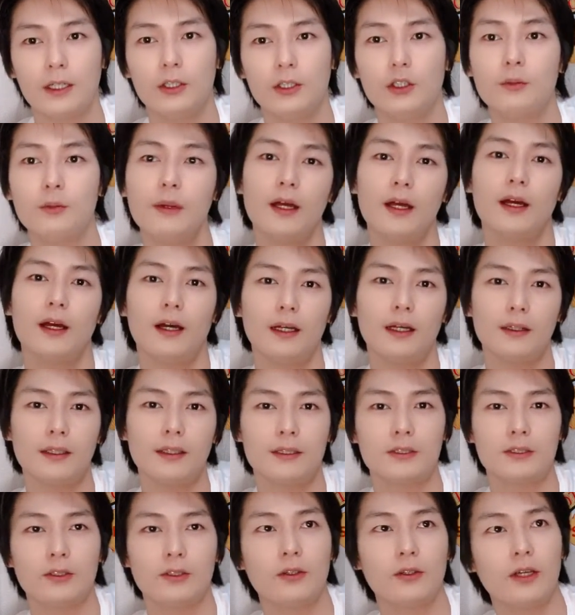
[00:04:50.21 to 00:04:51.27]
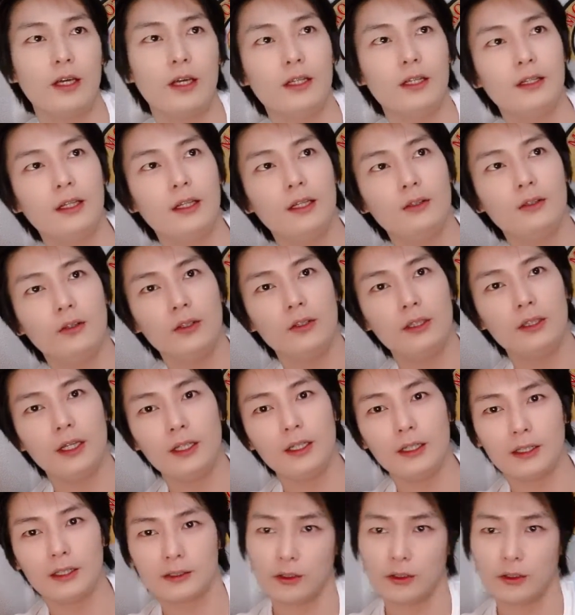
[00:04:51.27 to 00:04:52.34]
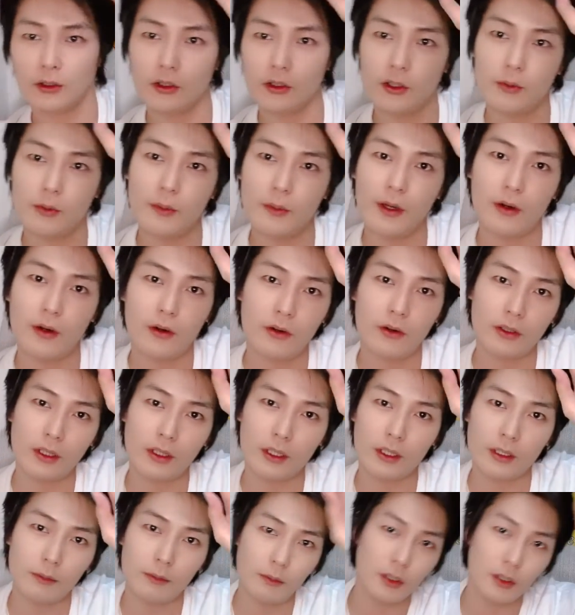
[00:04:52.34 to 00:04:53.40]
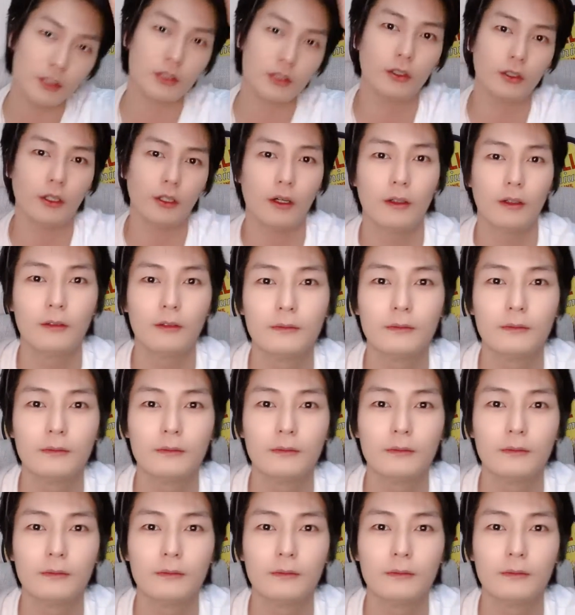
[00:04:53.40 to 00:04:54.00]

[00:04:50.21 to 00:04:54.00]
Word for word: 夢があってその検定取りたいならその夢を大きく持つこと、